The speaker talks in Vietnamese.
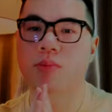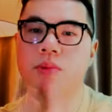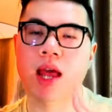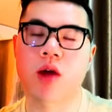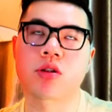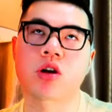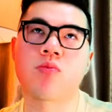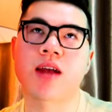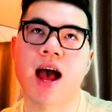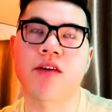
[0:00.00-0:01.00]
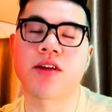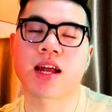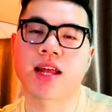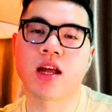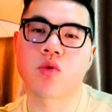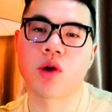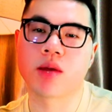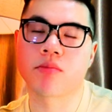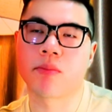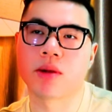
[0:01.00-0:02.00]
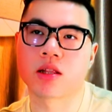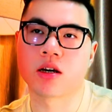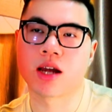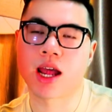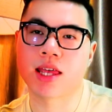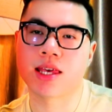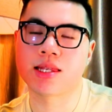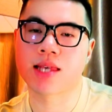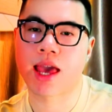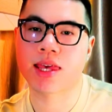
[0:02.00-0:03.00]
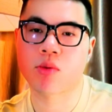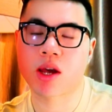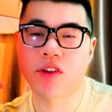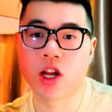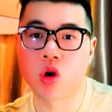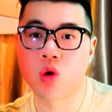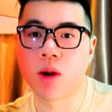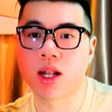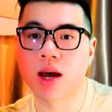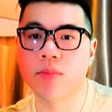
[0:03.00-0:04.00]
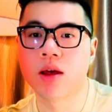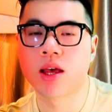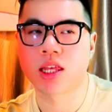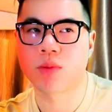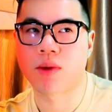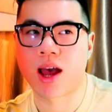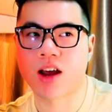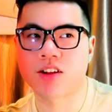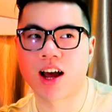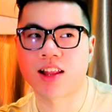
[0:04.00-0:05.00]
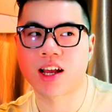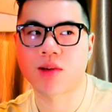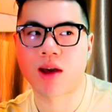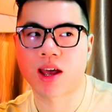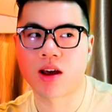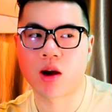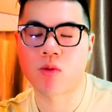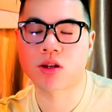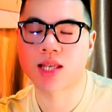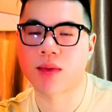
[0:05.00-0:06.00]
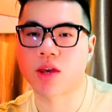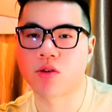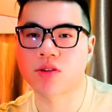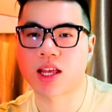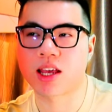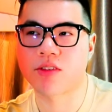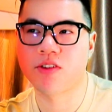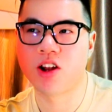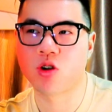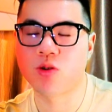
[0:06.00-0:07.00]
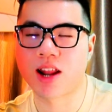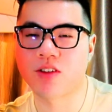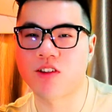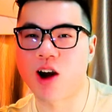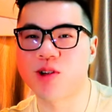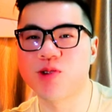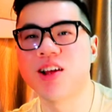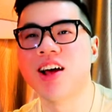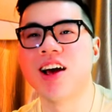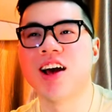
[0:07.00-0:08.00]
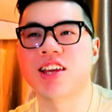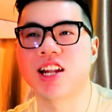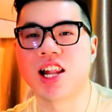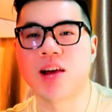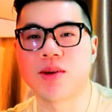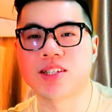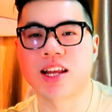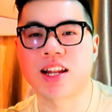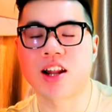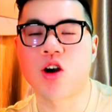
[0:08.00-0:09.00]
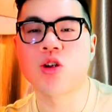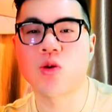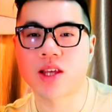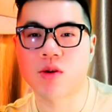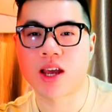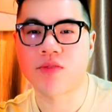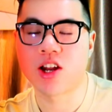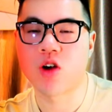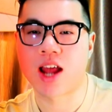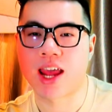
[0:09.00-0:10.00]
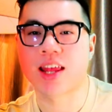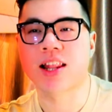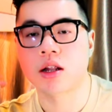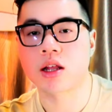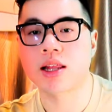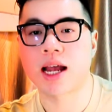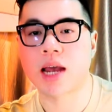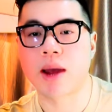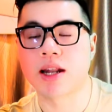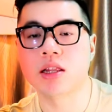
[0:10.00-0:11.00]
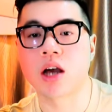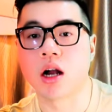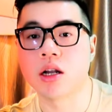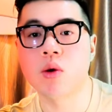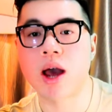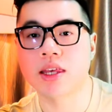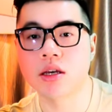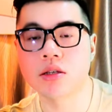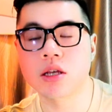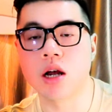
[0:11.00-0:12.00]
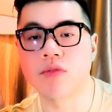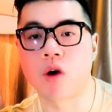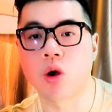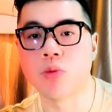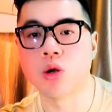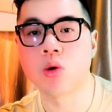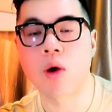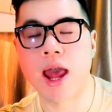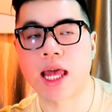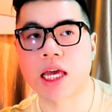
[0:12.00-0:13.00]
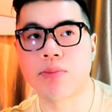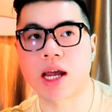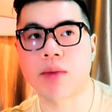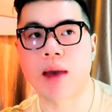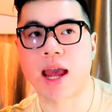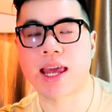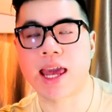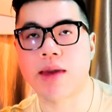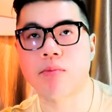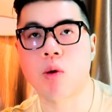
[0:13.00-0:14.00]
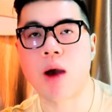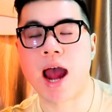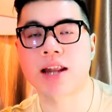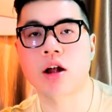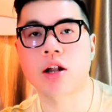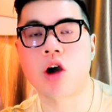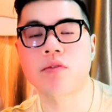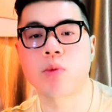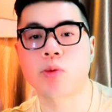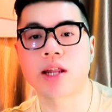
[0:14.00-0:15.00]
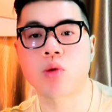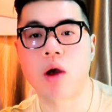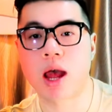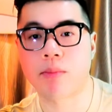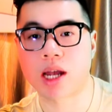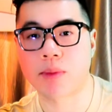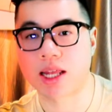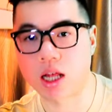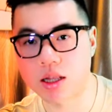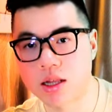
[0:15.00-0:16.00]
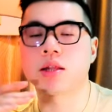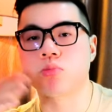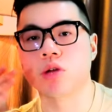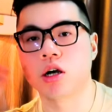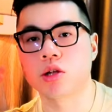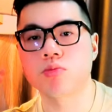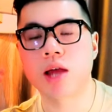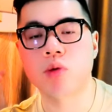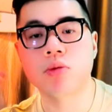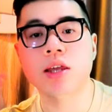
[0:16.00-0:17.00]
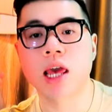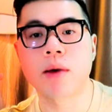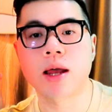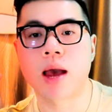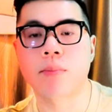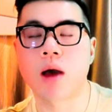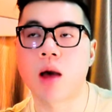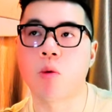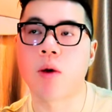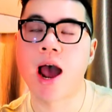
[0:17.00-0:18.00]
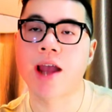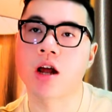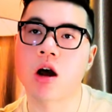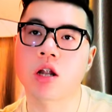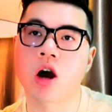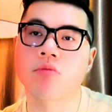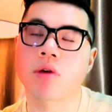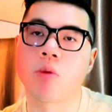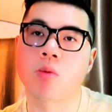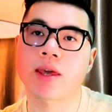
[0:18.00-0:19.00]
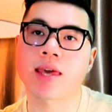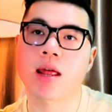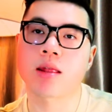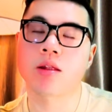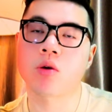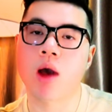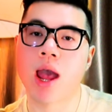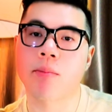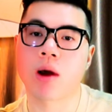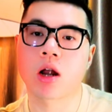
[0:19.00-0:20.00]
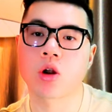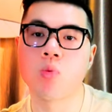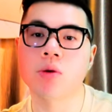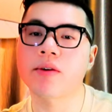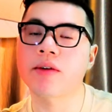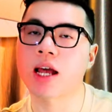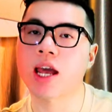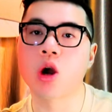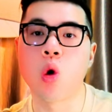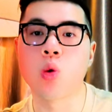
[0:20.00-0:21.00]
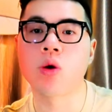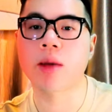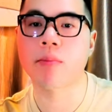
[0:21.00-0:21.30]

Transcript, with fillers: lầm tiếp theo nó cũng gắn với là cái lời khuyên mà mình thường hay chia sẻ trong cái video của mình lắm Nhưng mà có thể là các bạn không có xem nhiều đâu tại vì video lúc này nó flop lắm cho nên là mình sẽ nói luôn trong cái video này đó chính là các bạn nên thử nước hoa trước chứ đừng vội mua nước hoa khi mà các bạn nghe một ai đó nói về một chai nước hoa mà các bạn thích thông thường chúng ta cũng rất dễ bắt gặp một ai đó nói về một cái chai nước hoa mà đúng cái là cái gu của